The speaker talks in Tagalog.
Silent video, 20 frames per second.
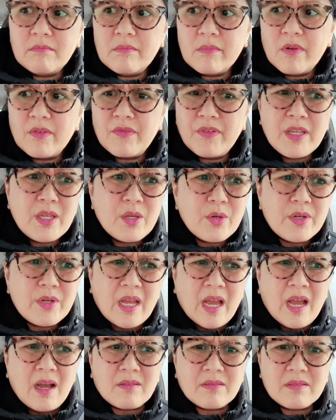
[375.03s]
figured
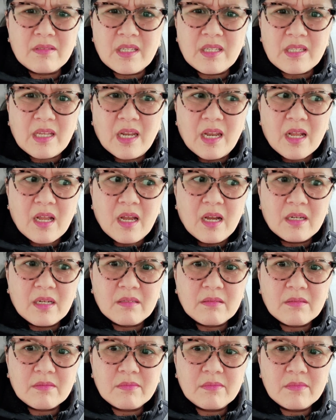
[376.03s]
out na
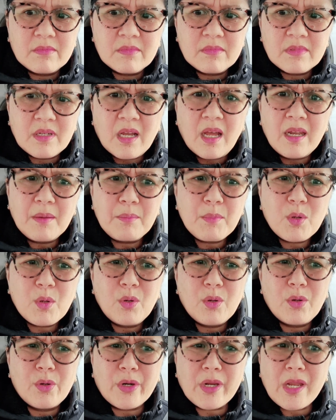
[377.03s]
talagang, alam
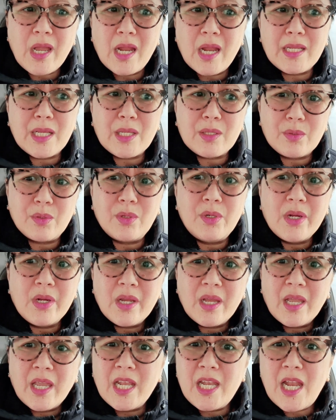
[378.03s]
ko, organic to,
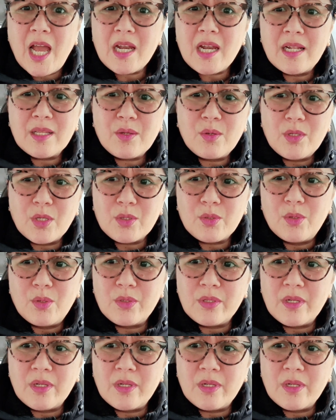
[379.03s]
inaral ko na to.